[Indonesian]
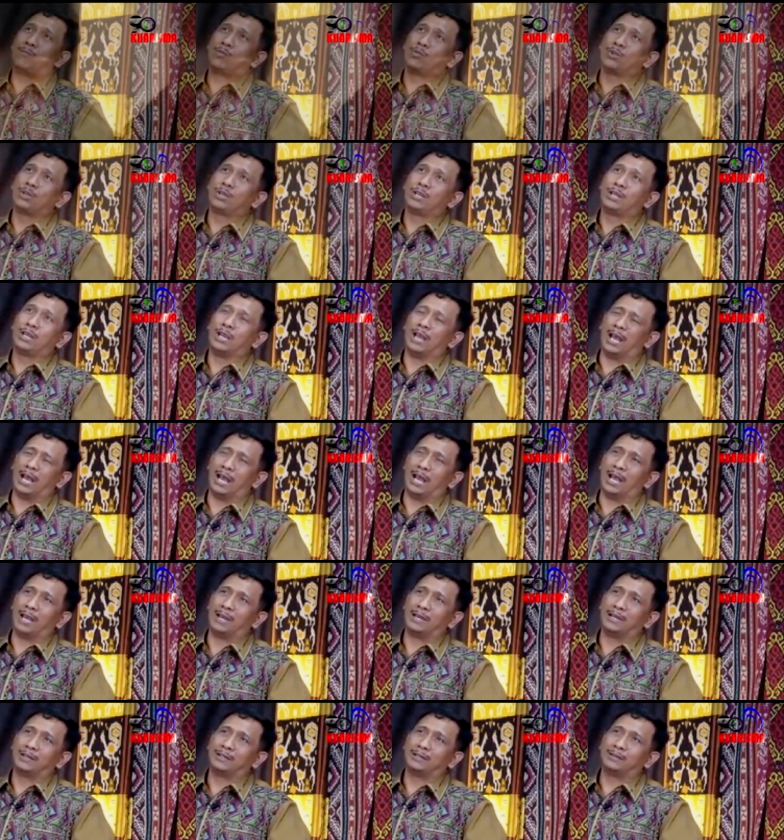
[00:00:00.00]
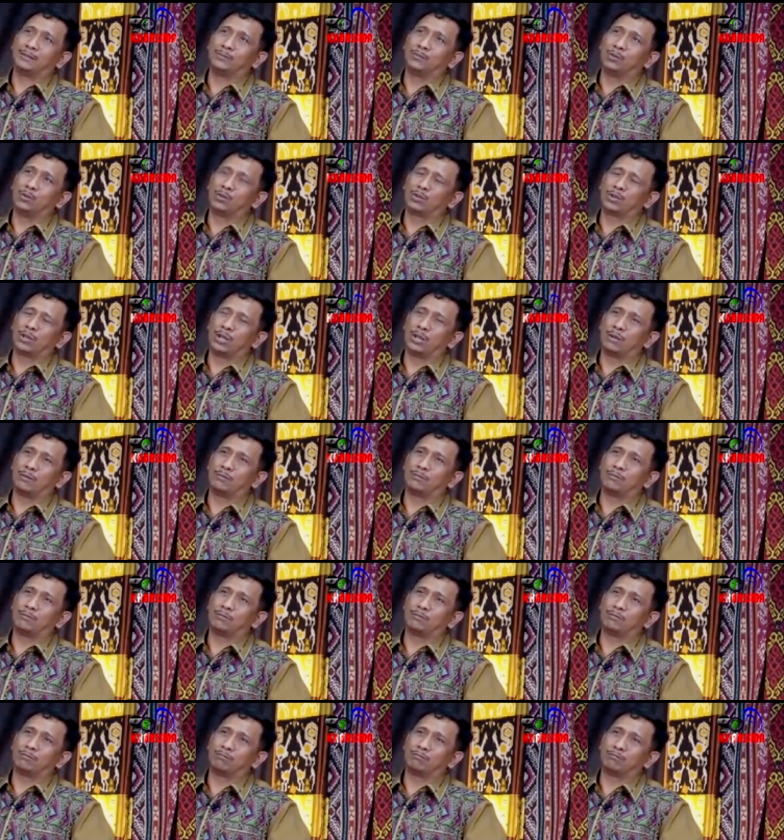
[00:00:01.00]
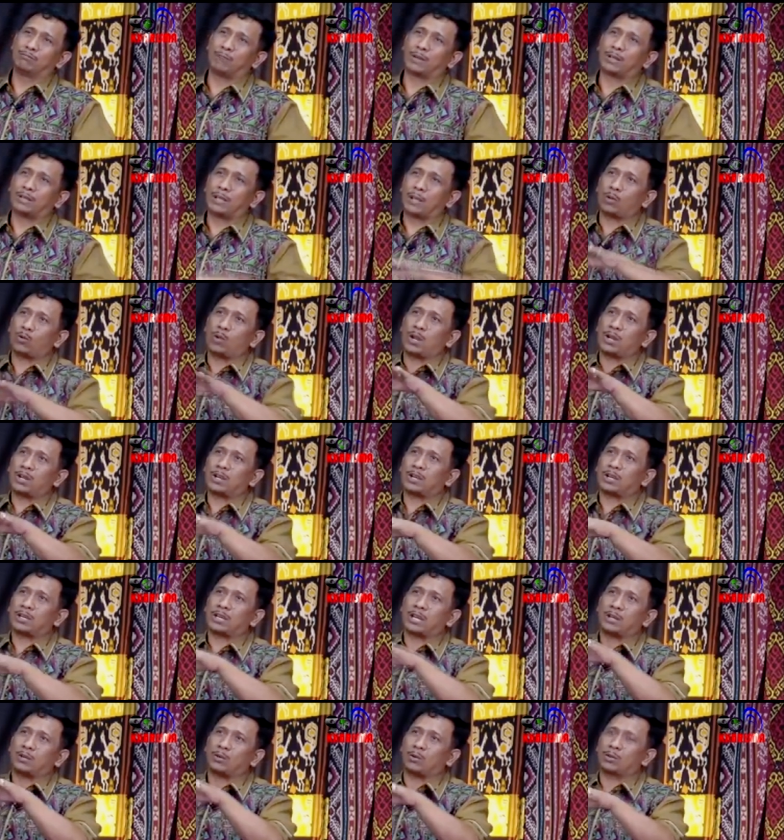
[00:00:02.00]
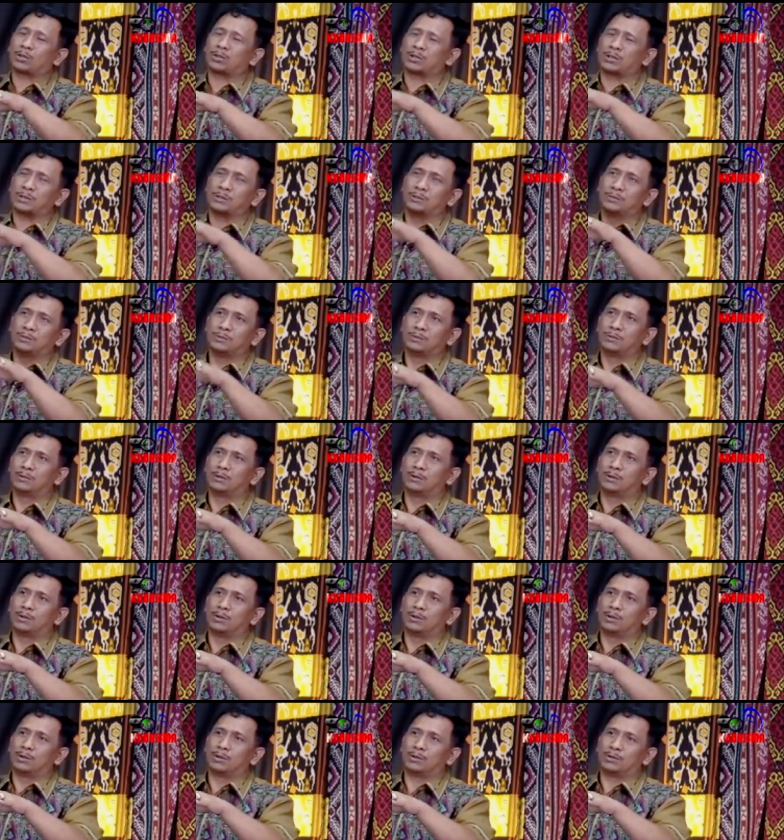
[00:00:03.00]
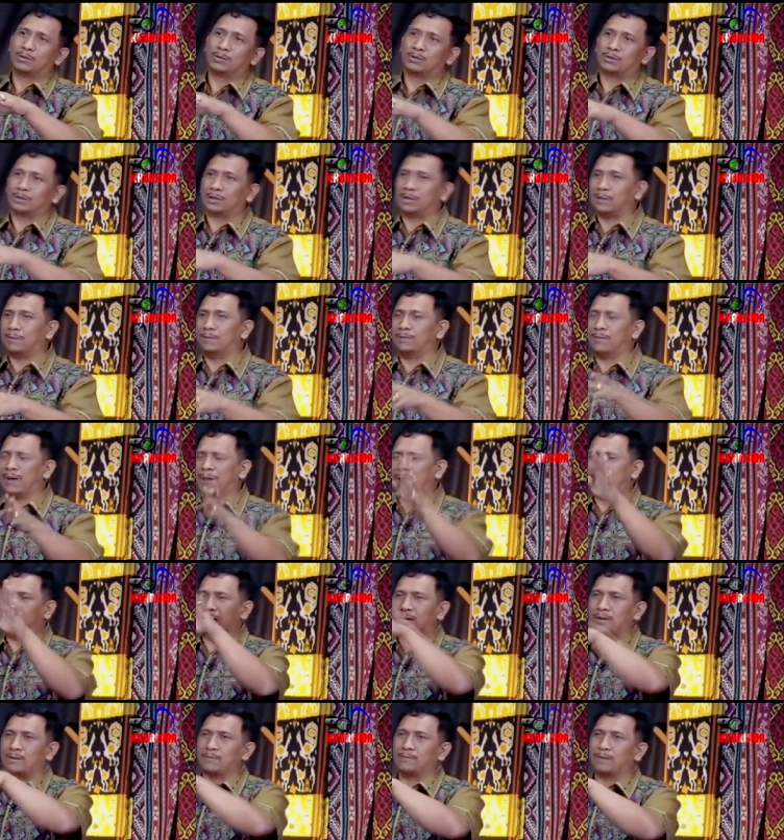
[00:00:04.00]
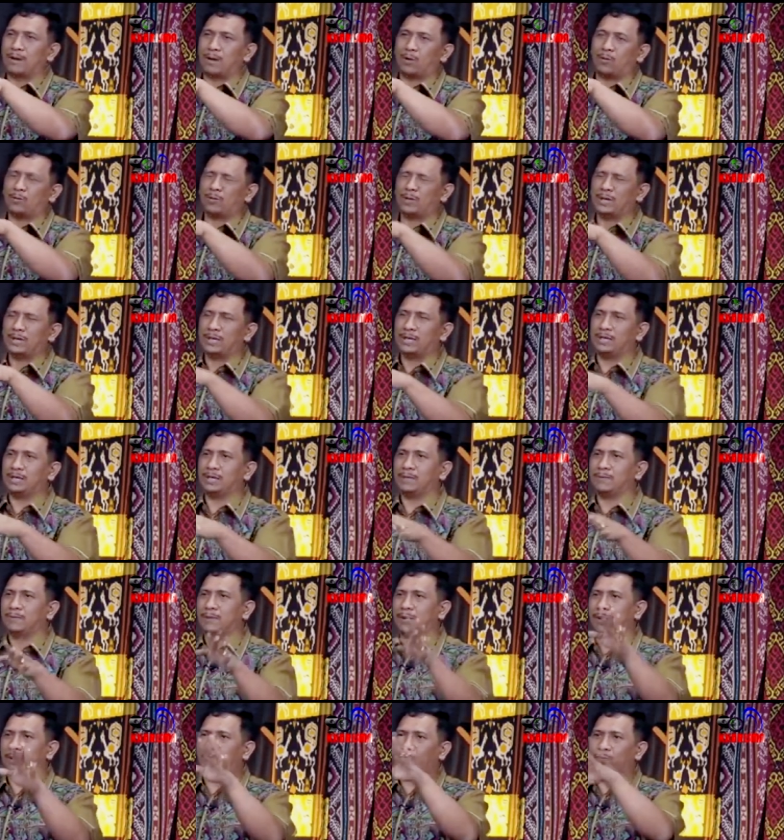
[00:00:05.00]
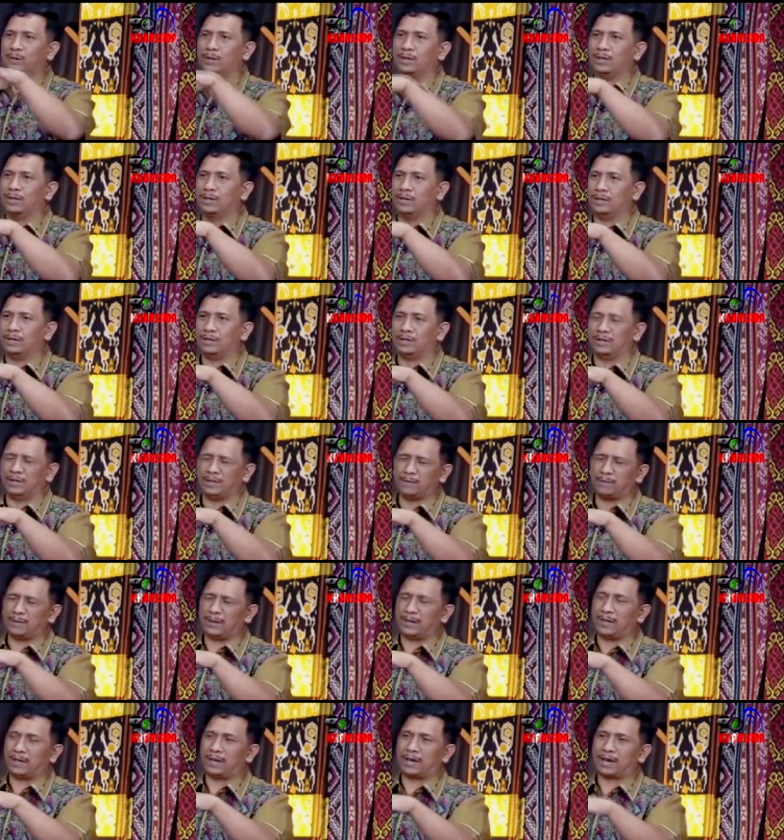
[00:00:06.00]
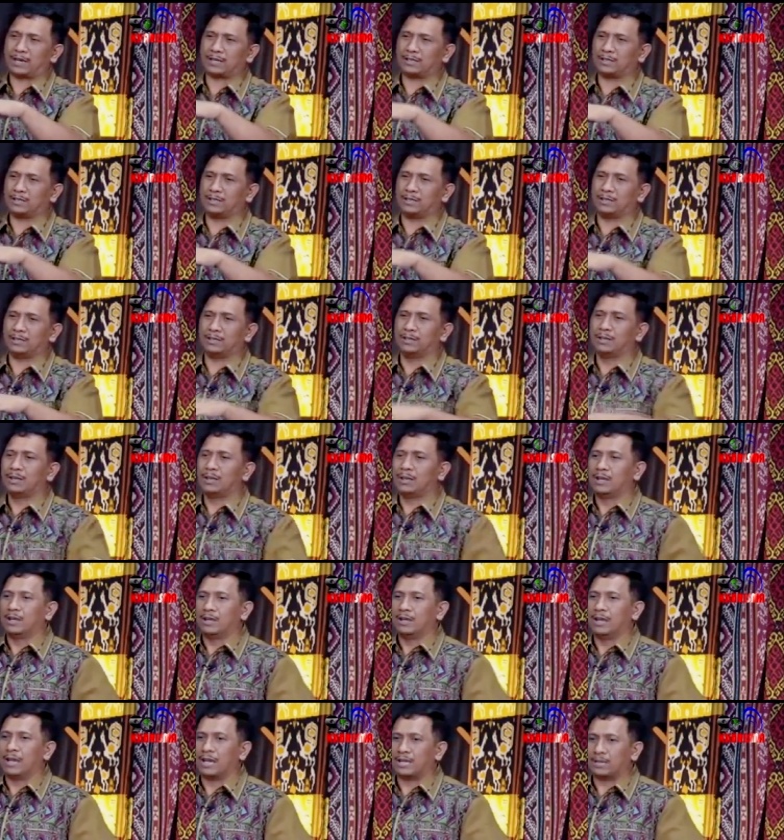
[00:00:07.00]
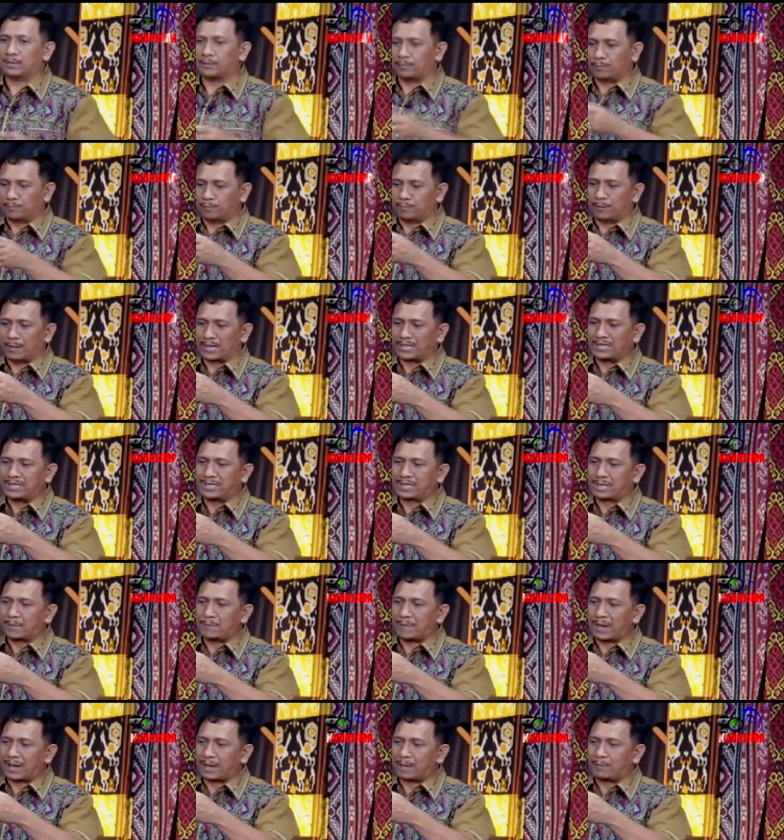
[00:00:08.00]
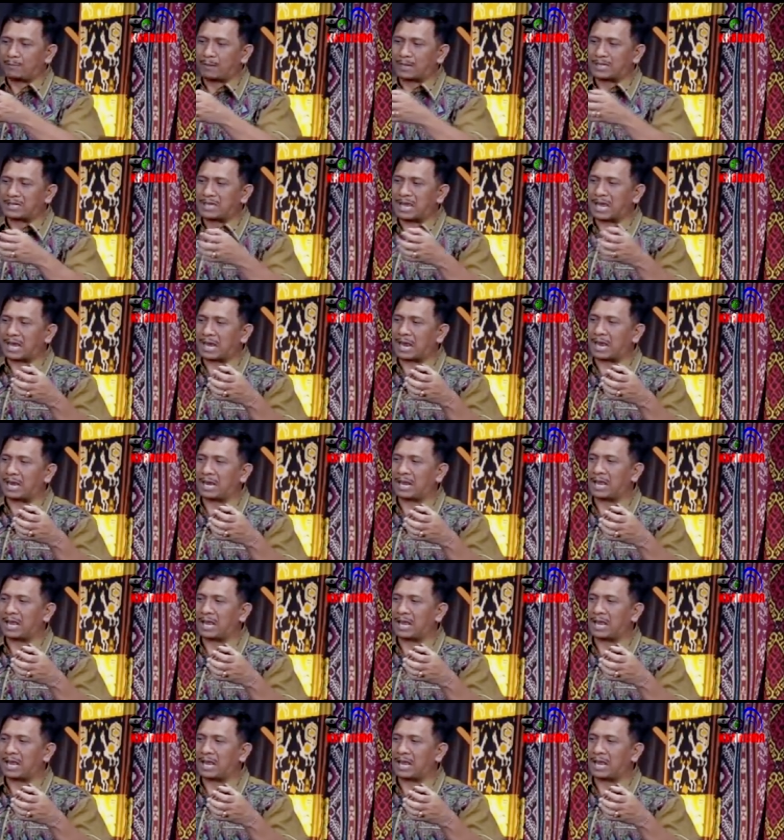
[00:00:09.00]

menggarap, mengamankan Anas, melancarkan semua. Kayaknya jabatan saya ini pasti melambung naik lah. Eh ternyata bukannya